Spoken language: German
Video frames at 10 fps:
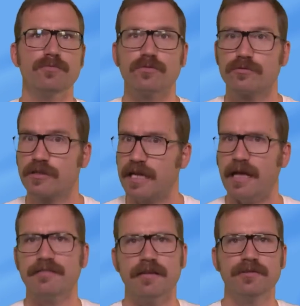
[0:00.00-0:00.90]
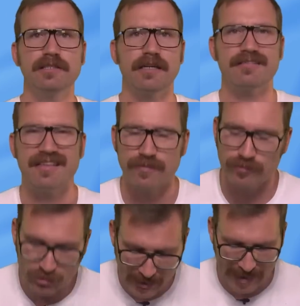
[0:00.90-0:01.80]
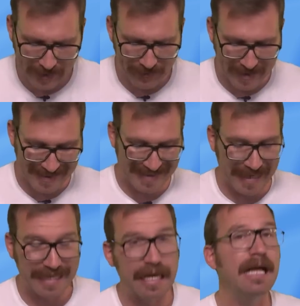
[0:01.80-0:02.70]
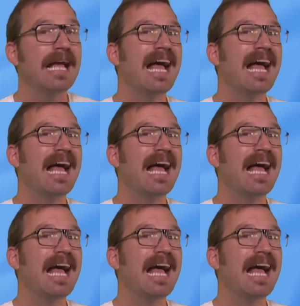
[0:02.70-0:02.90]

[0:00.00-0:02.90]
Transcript: umso krasser wird er. Das heißt, umso stärker werden die Gegner.